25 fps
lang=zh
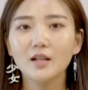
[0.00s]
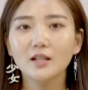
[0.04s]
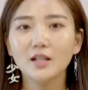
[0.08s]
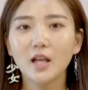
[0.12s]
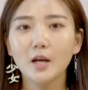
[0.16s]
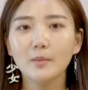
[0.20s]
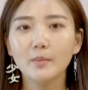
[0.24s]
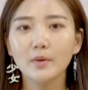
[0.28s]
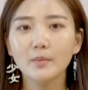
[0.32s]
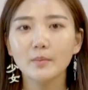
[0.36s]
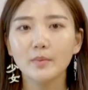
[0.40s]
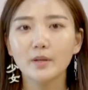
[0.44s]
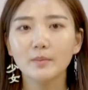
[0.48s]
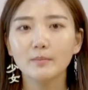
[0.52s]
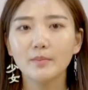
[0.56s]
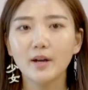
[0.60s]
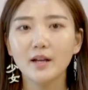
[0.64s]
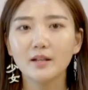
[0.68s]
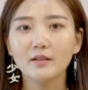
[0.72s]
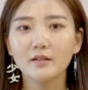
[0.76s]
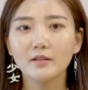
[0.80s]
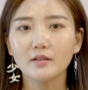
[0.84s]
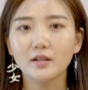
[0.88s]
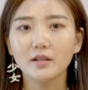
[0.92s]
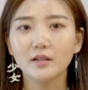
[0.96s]
她们明
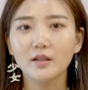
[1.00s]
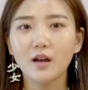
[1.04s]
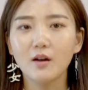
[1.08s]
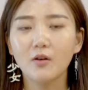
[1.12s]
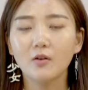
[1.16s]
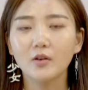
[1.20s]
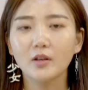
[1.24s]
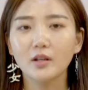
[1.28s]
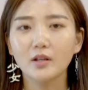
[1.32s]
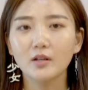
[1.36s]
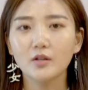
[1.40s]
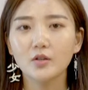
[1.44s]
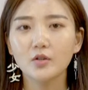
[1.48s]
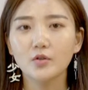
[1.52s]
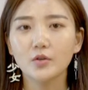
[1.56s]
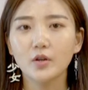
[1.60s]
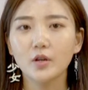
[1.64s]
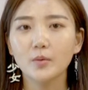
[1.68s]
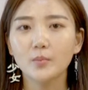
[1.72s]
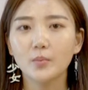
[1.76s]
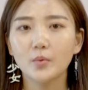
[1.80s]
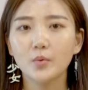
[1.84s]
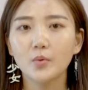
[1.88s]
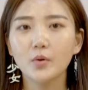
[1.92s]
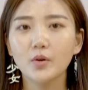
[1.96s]
白这些道理，所
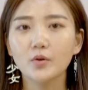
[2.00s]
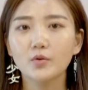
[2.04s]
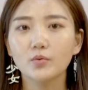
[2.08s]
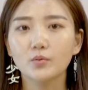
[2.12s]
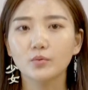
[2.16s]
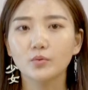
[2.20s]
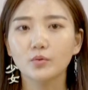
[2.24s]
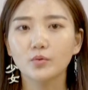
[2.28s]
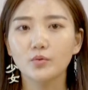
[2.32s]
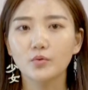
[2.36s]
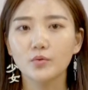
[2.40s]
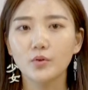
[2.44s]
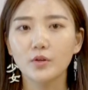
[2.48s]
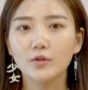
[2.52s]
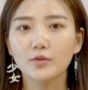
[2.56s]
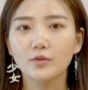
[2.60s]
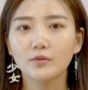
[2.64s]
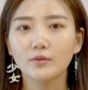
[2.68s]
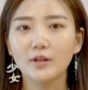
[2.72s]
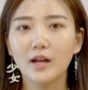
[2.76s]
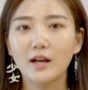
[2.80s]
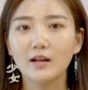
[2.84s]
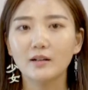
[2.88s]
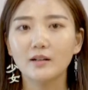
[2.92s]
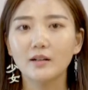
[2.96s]
以不会主动追
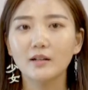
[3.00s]
求男